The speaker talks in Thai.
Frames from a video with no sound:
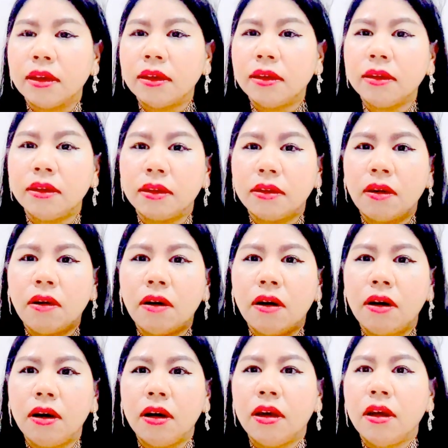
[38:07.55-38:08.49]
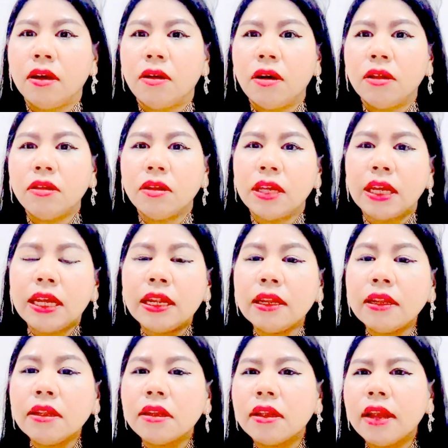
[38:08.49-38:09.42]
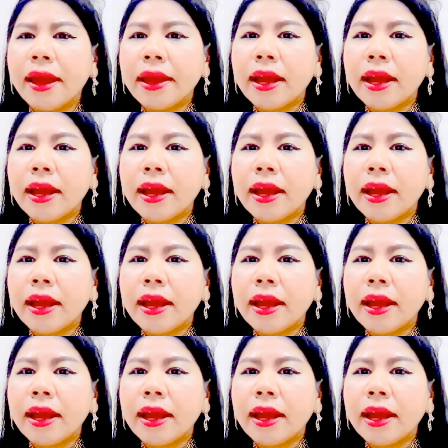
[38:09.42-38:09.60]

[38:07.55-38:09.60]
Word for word: เออก็ก็ตอนนี้แร